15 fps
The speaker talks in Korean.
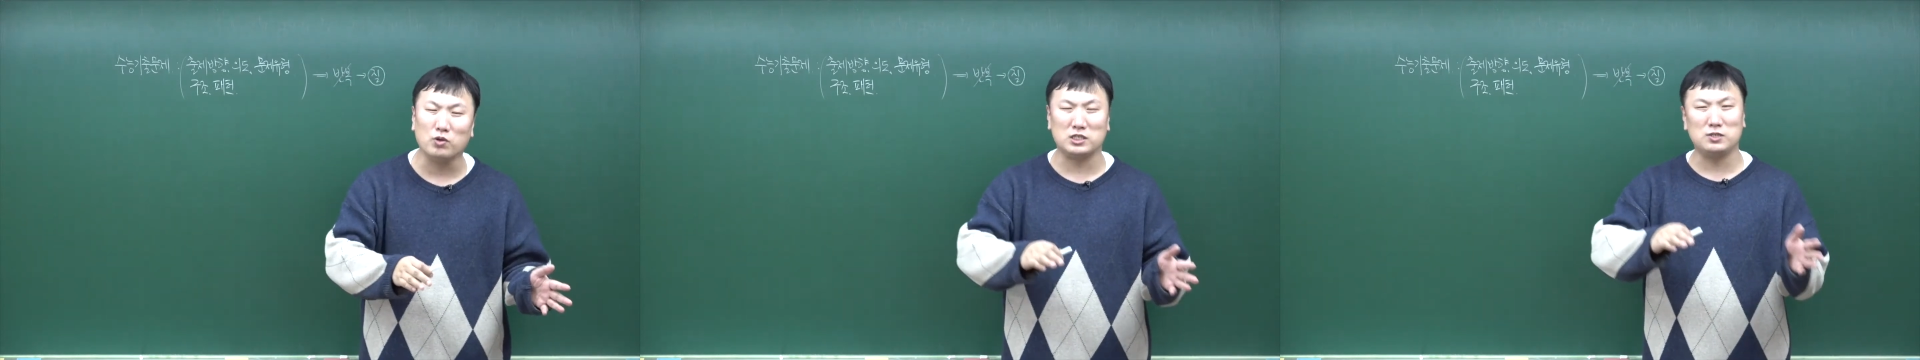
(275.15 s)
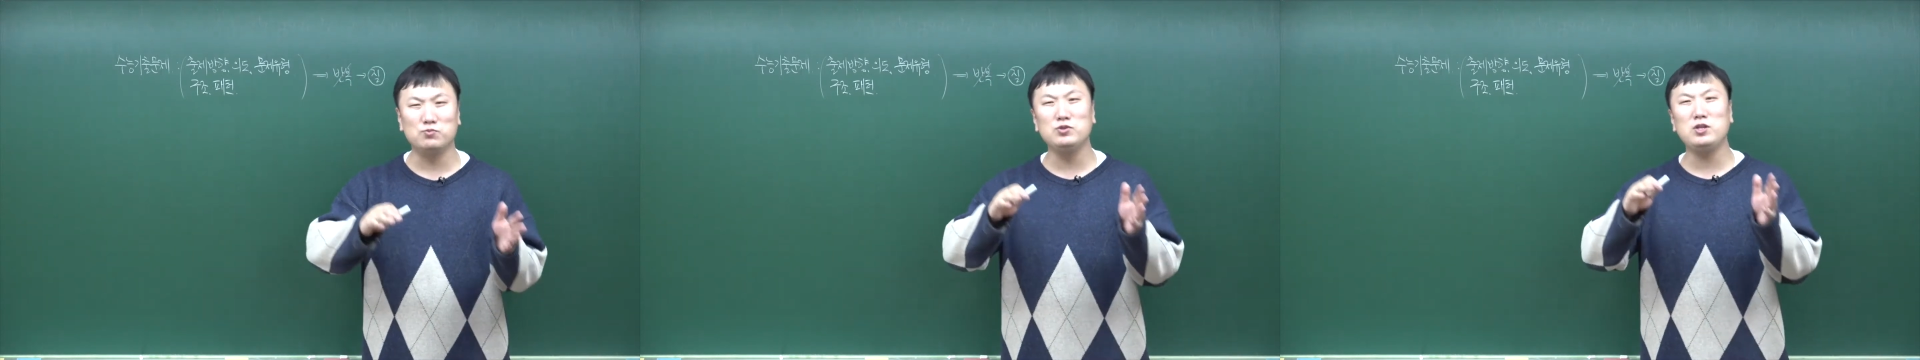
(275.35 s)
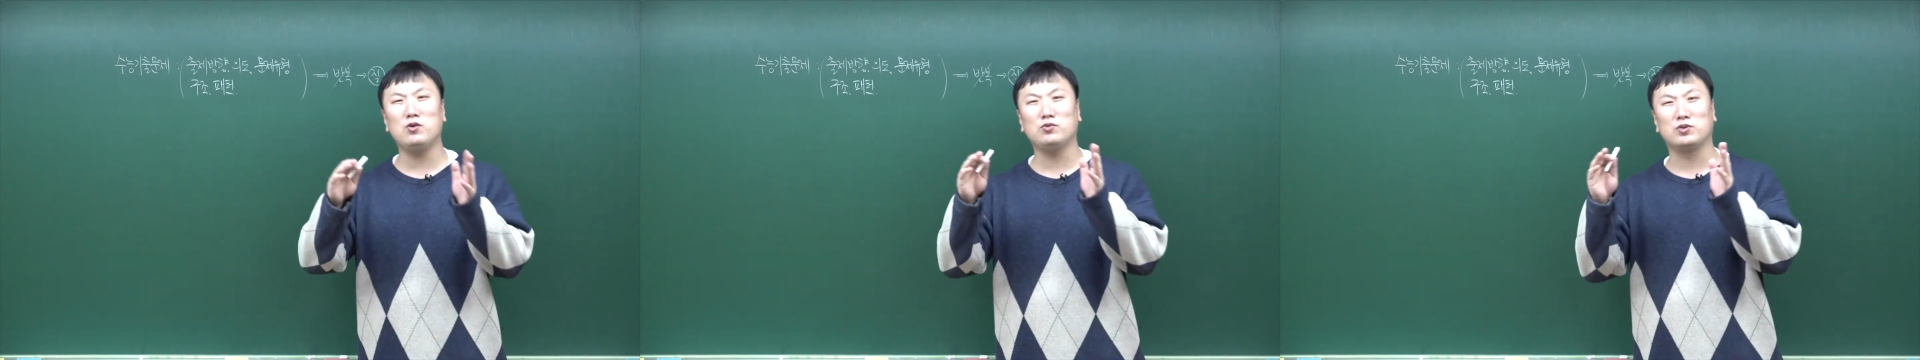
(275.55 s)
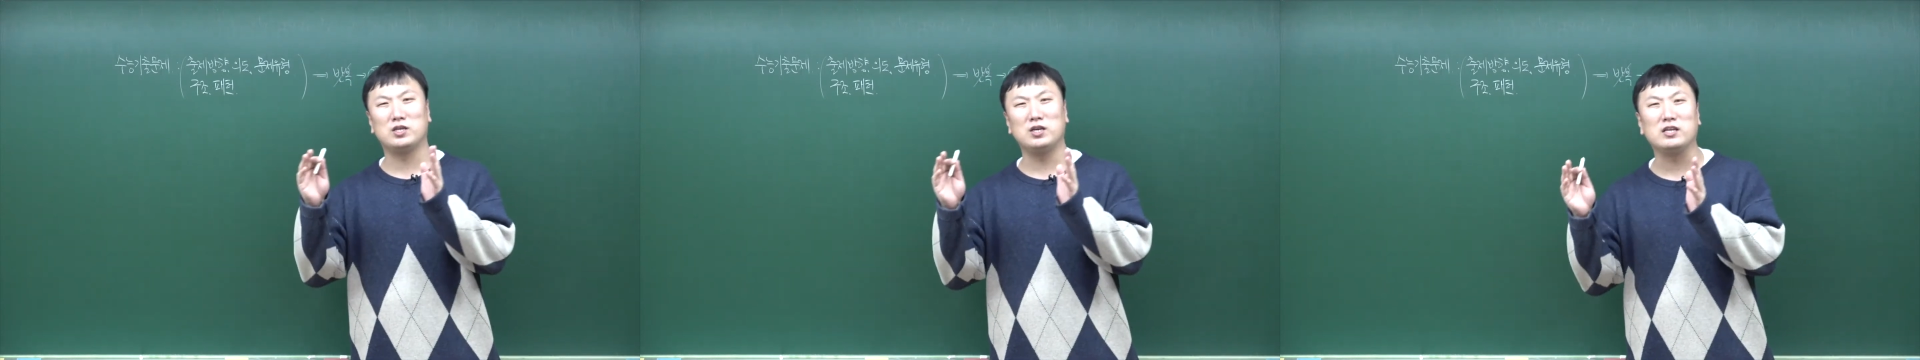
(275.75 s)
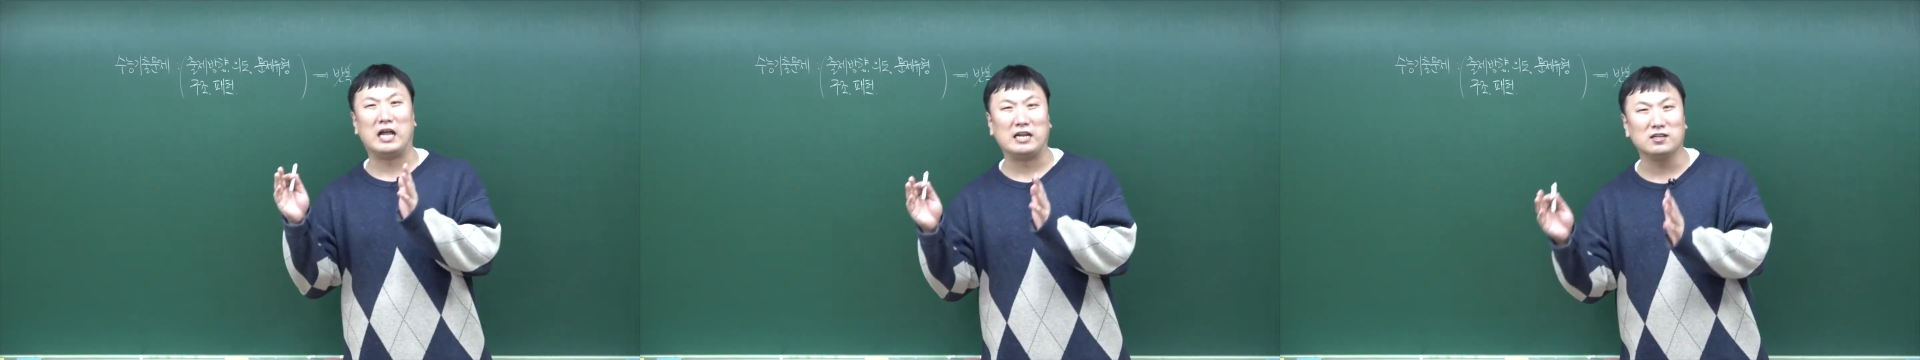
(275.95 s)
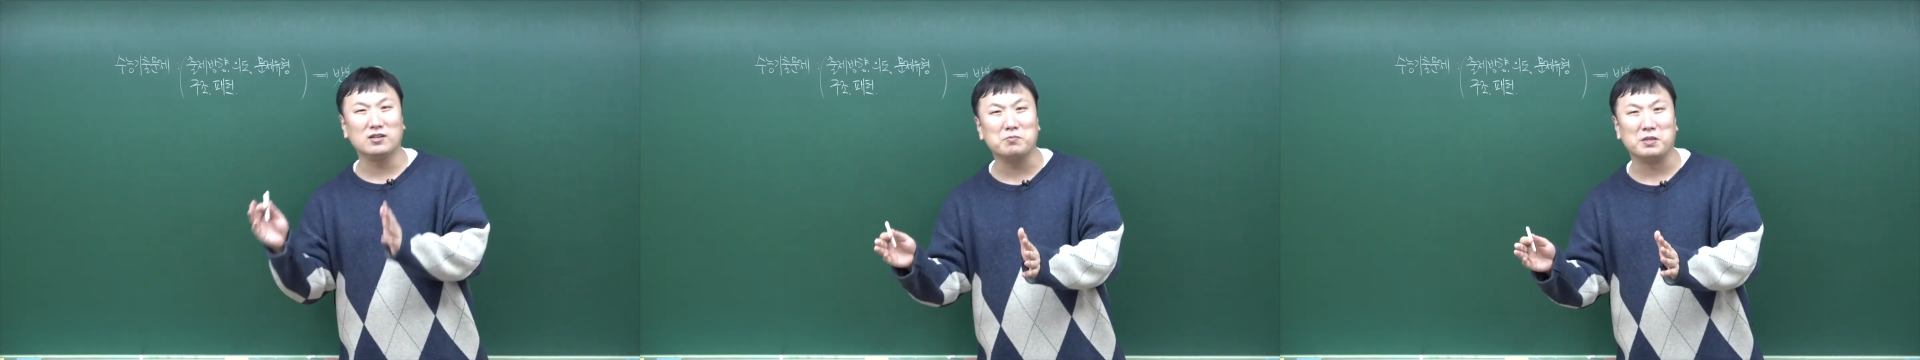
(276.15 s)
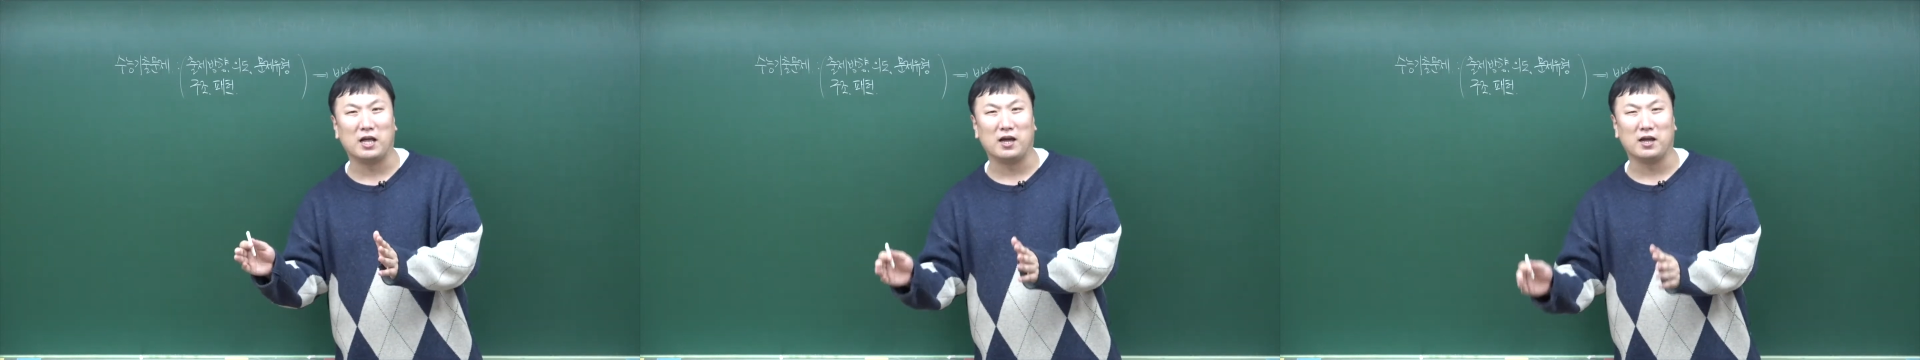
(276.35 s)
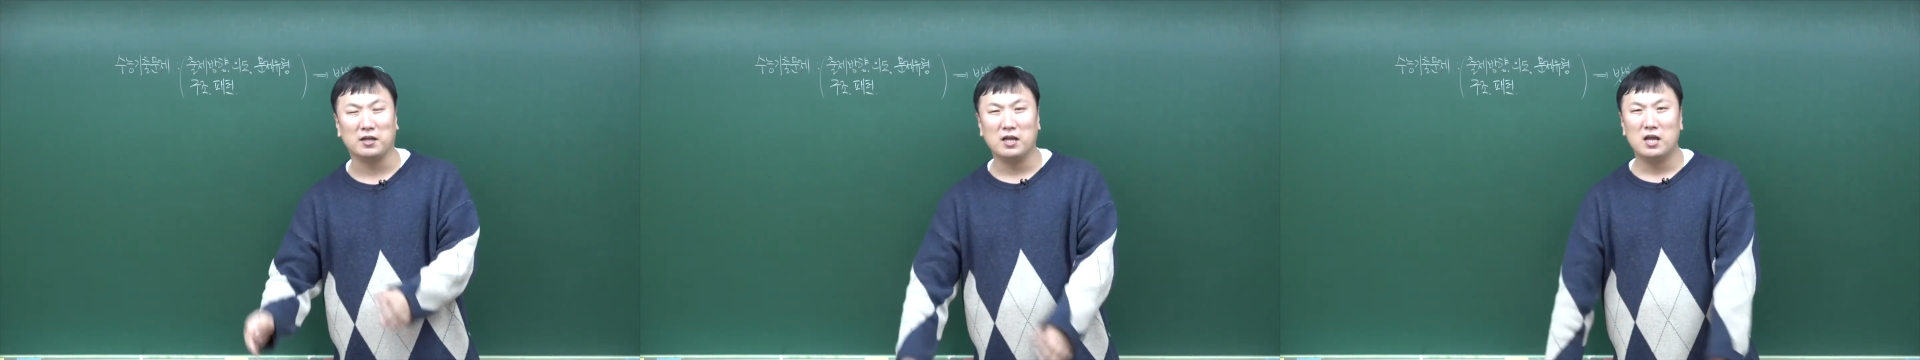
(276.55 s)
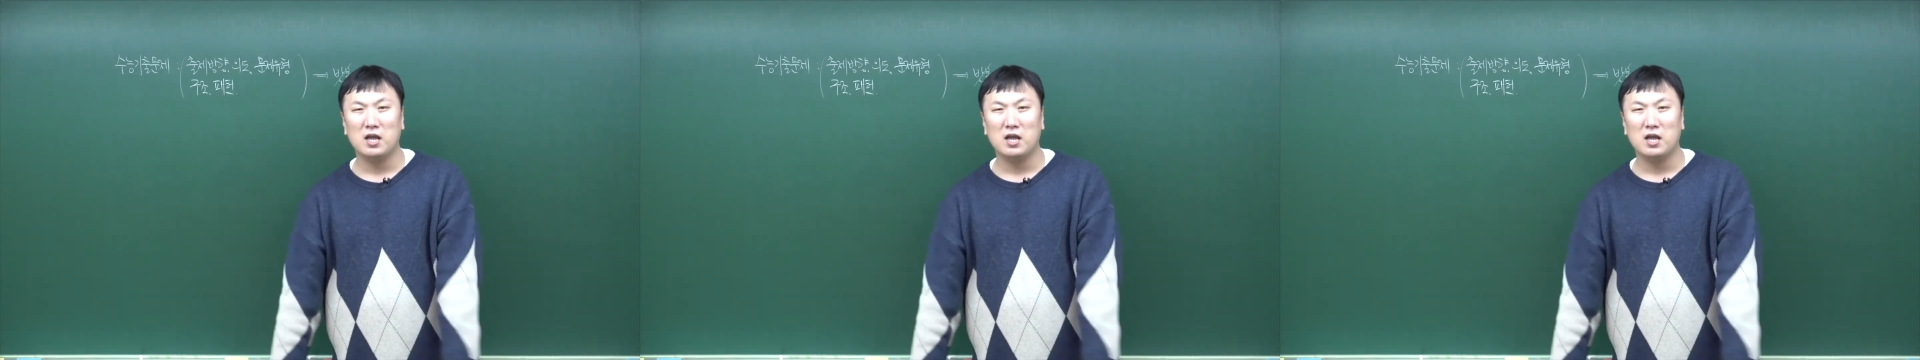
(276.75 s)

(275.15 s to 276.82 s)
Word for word: 지문 내용도 기억이 나는 겁니다.